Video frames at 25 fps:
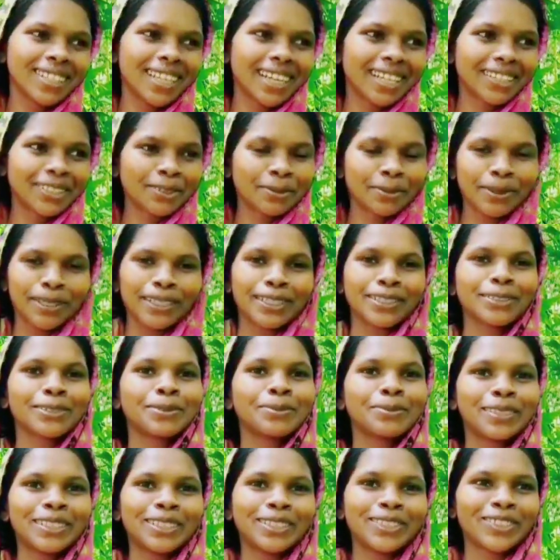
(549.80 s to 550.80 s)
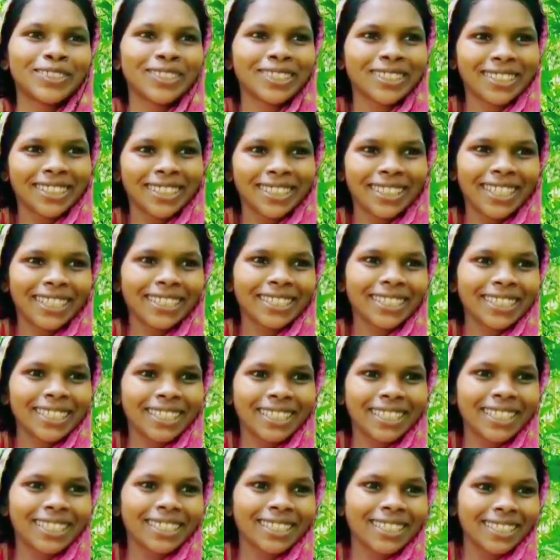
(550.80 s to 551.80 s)
हज़ार तो बिल्कुल मिल चुकी से कैसे
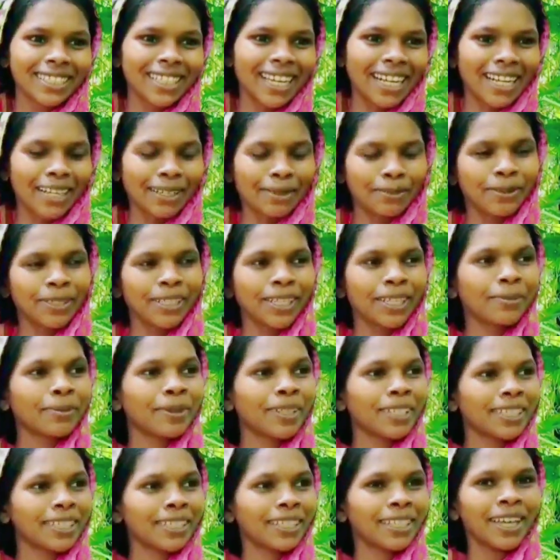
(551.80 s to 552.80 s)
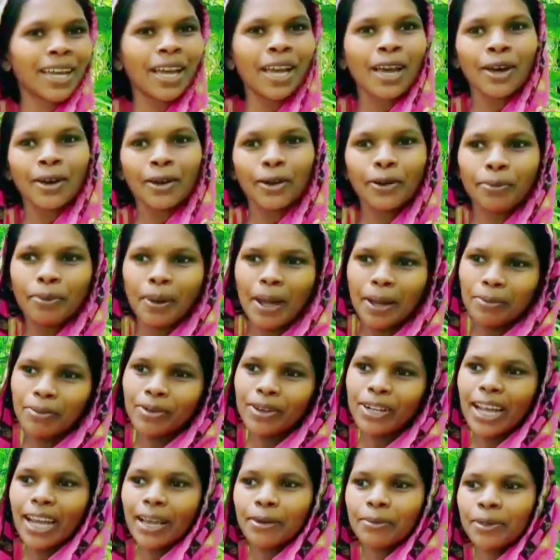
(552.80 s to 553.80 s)
कि दस हज़ार अभी हम रोपा
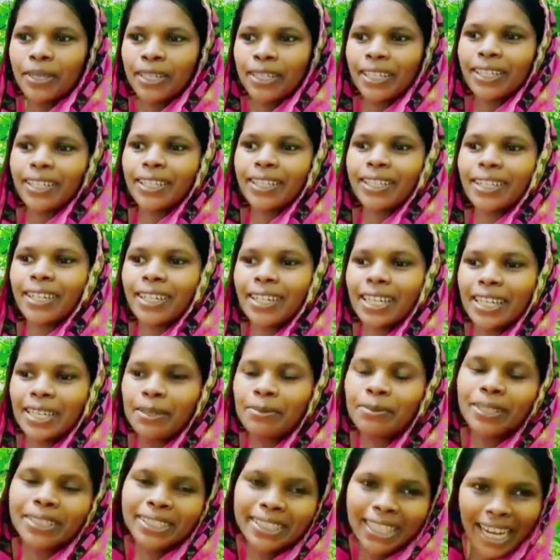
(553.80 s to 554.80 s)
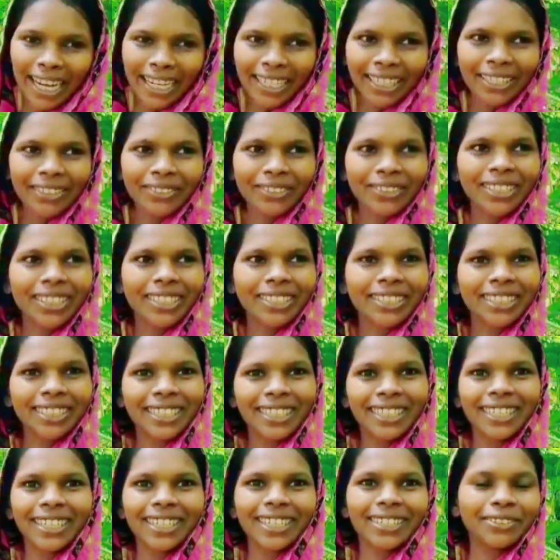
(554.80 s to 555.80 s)
बीड़ा भी मचान के वजह
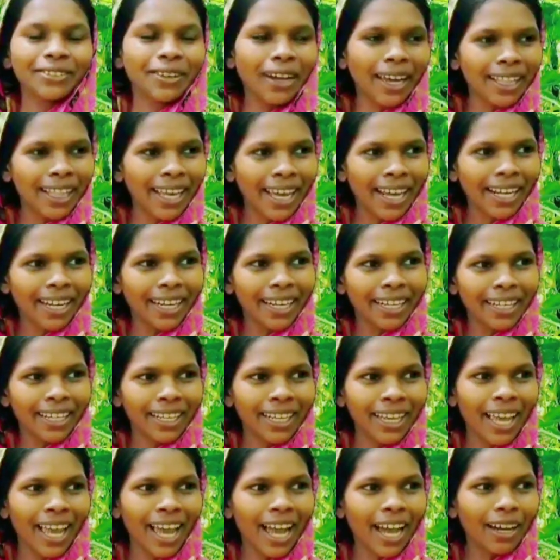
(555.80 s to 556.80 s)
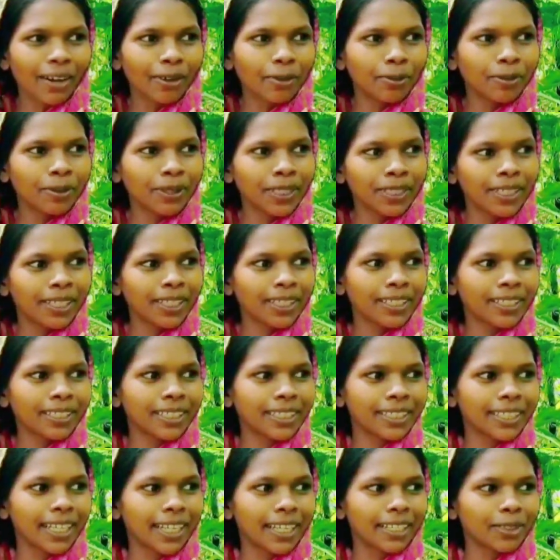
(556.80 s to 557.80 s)
से लगवा धारे और फिर दस
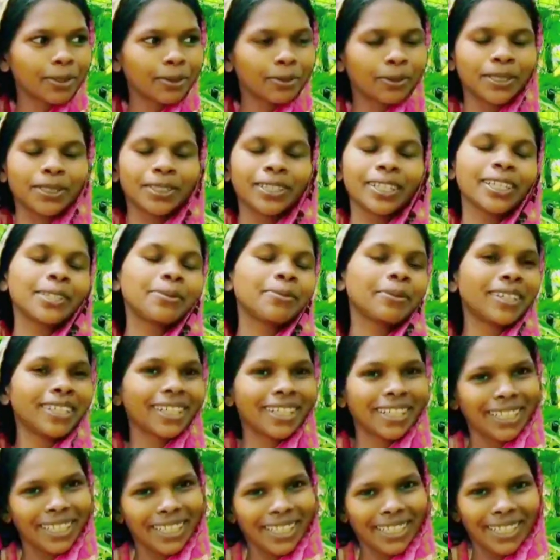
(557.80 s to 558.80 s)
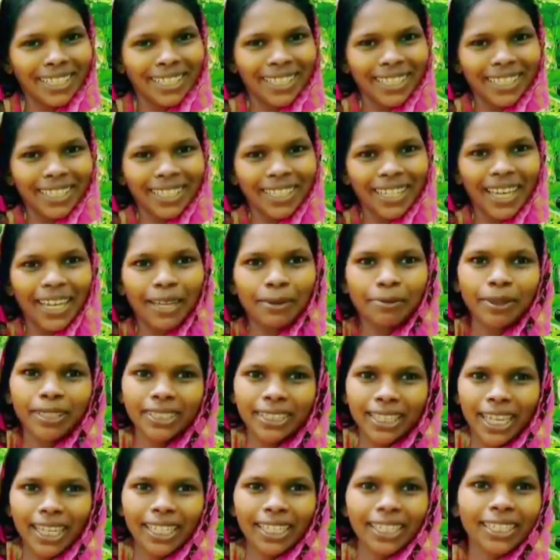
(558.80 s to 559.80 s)
हज़ार तो भाई घर में रखे ही
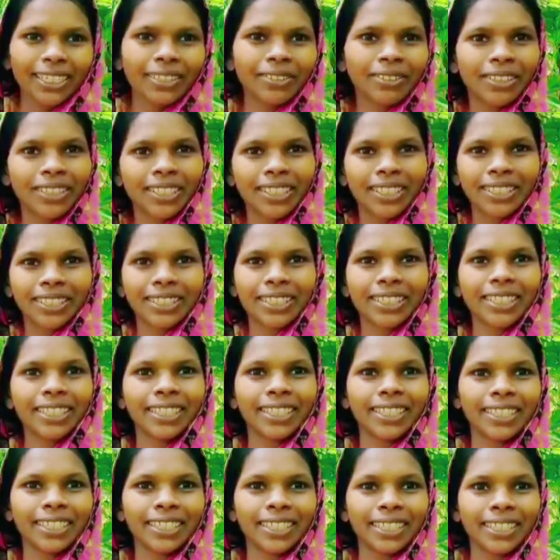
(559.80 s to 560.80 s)
मचान के वजह से